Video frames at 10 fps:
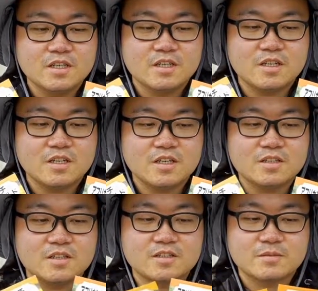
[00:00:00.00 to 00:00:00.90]
えー、あっ
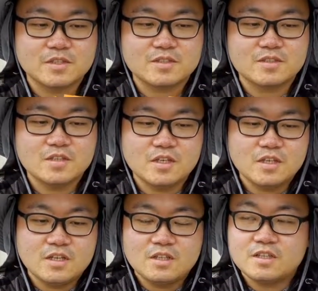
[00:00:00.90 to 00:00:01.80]
たりします。
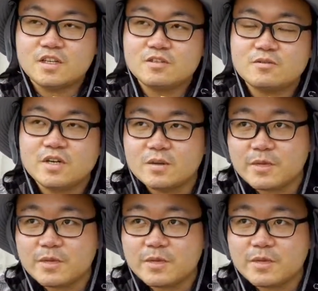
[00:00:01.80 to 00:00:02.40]
で、あとは、